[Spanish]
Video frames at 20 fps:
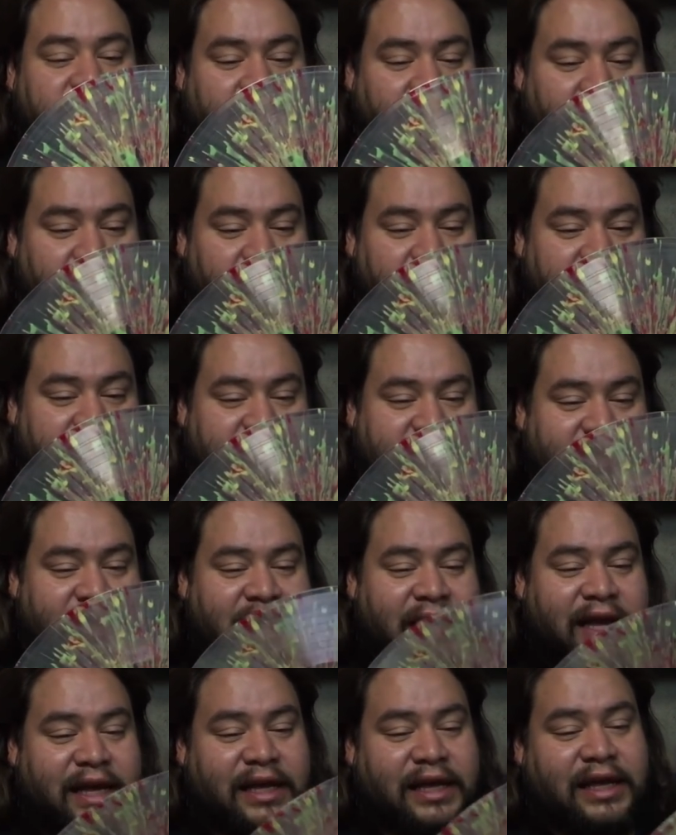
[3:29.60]
de colores
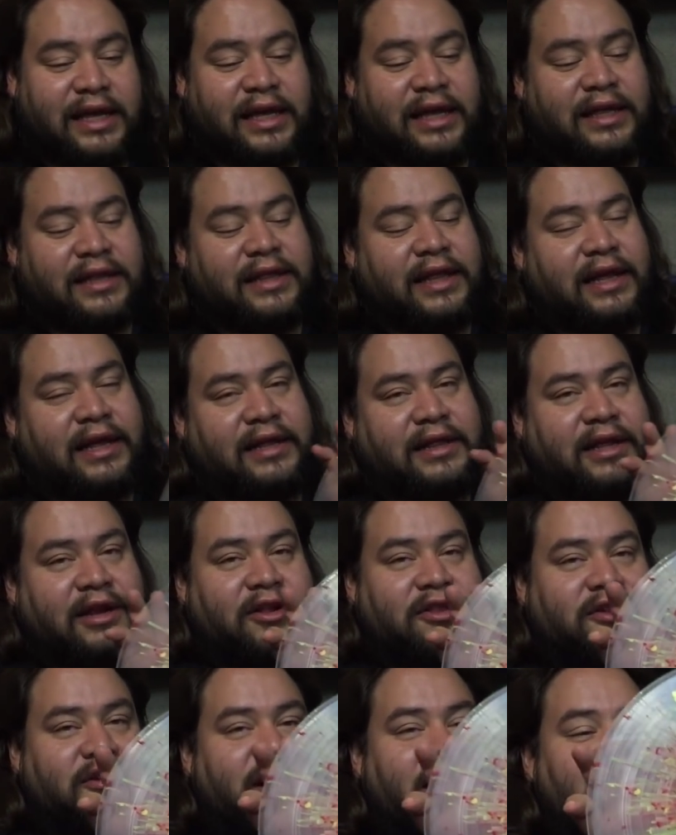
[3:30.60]
y
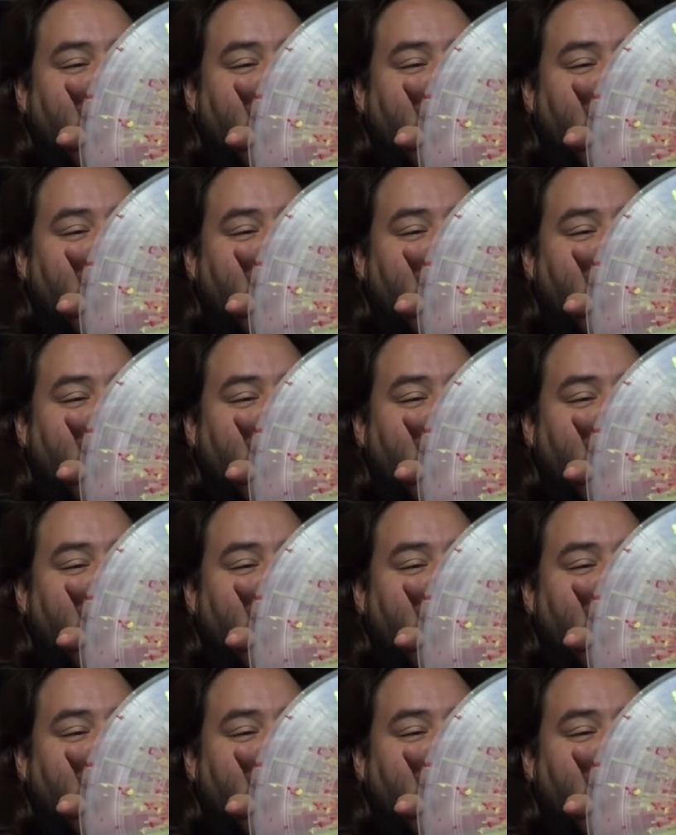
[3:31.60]
del otro